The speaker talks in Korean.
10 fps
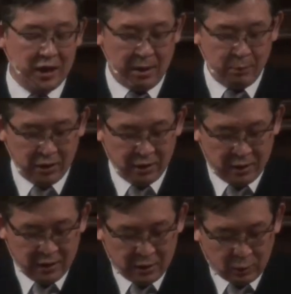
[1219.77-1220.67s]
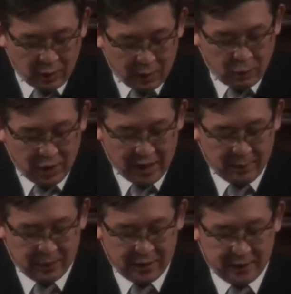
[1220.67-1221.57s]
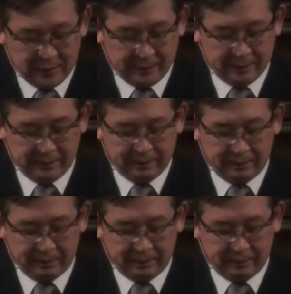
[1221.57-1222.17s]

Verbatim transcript: 우리가 한번 돌아보아야 합니다.